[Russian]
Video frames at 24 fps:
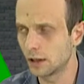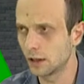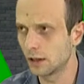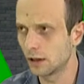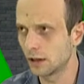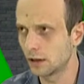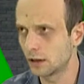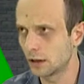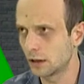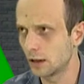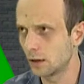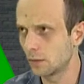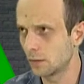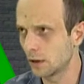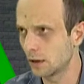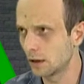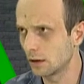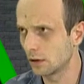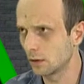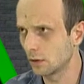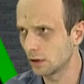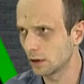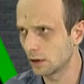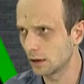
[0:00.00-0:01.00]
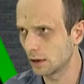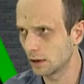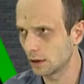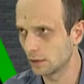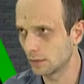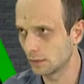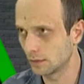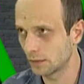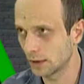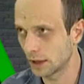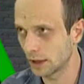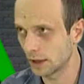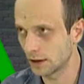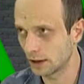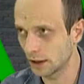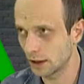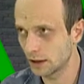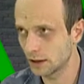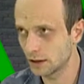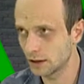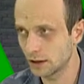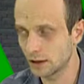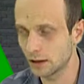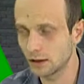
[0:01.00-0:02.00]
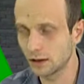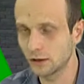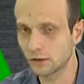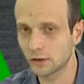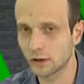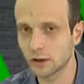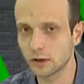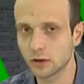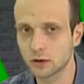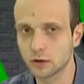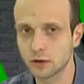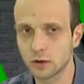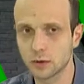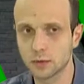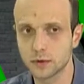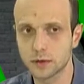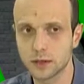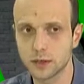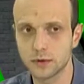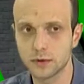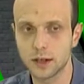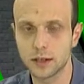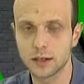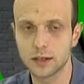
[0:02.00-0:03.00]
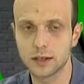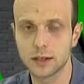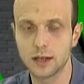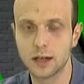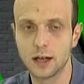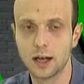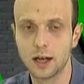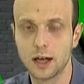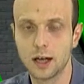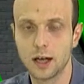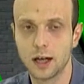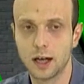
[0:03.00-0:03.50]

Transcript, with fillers: те или иные миллионные махинации в городском совете.